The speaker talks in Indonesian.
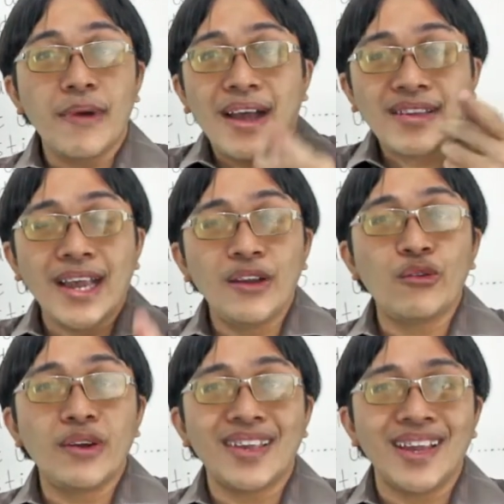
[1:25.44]
Bahasa
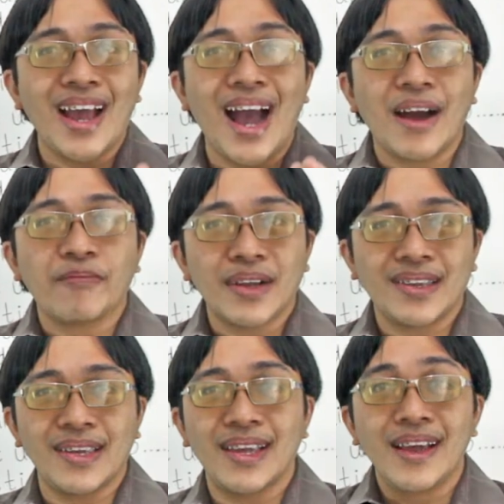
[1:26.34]
Indonesianya apa
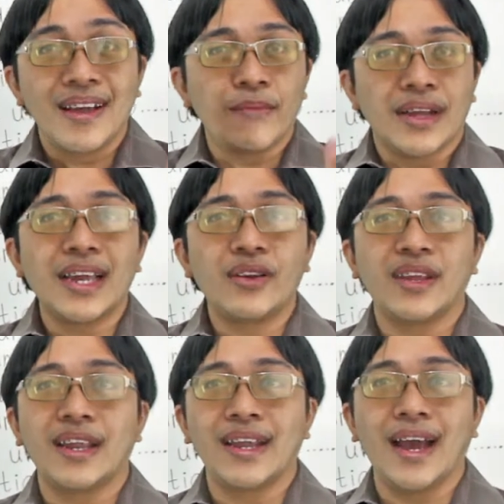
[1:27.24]
sih? Bahasa
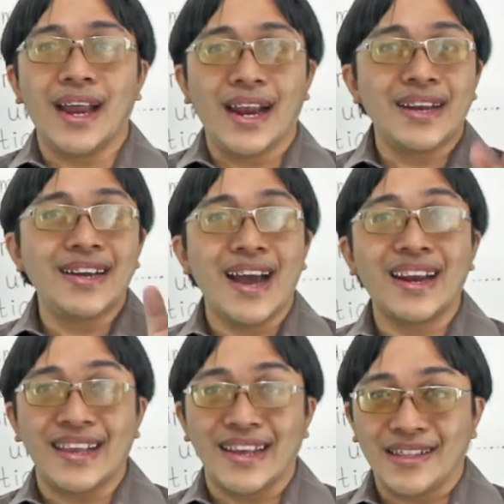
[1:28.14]
Indonesianya adalah
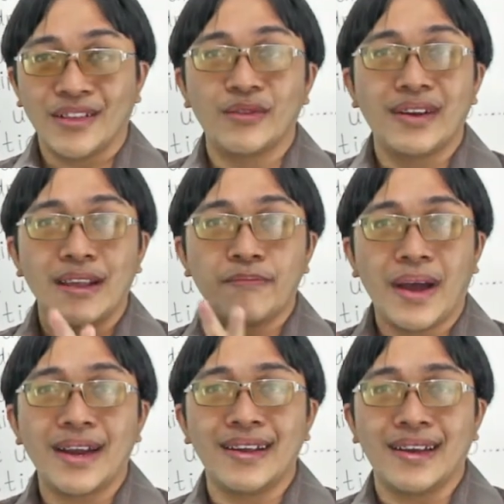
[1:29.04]
dari ya atau
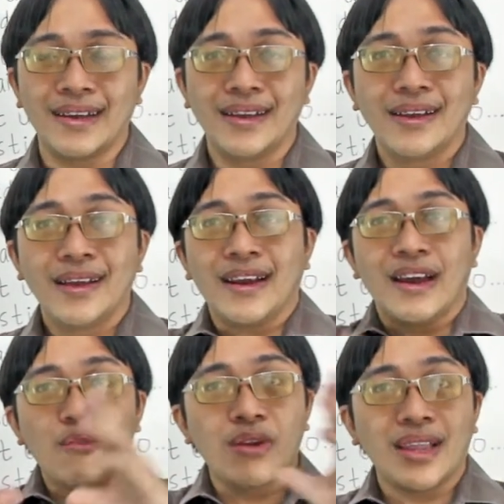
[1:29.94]
daripada.
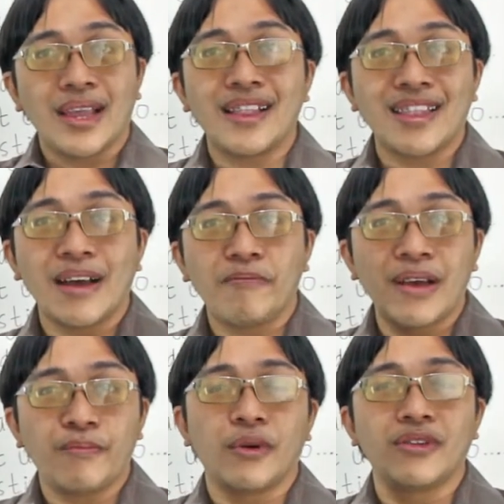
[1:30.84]
Nah, ulasan tentang
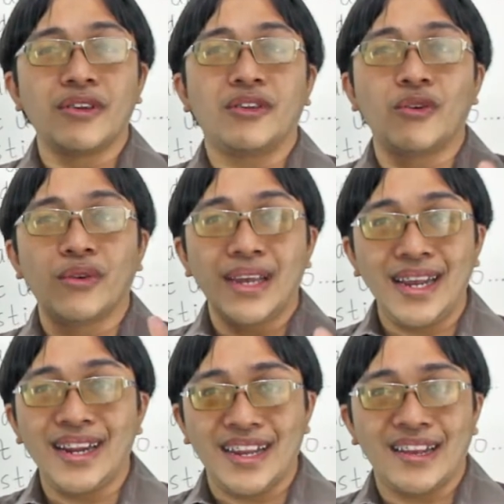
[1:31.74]
preposition
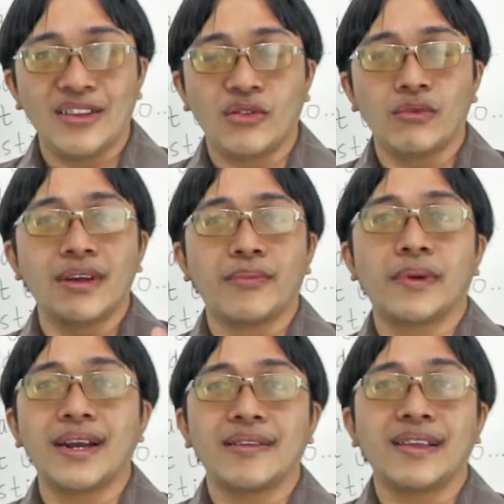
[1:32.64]
ini sudah
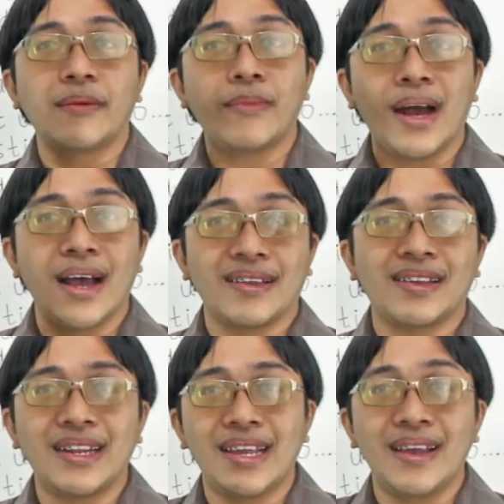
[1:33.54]
pernah saya bahas
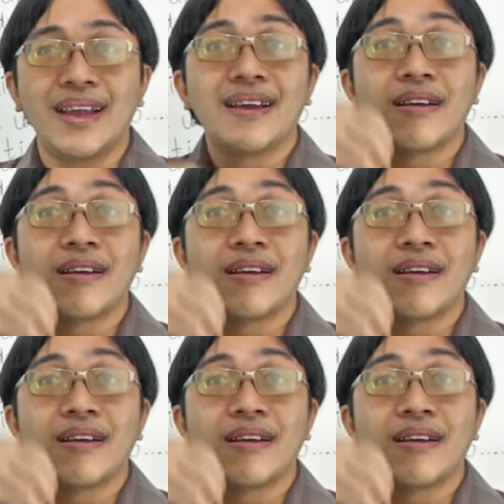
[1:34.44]
di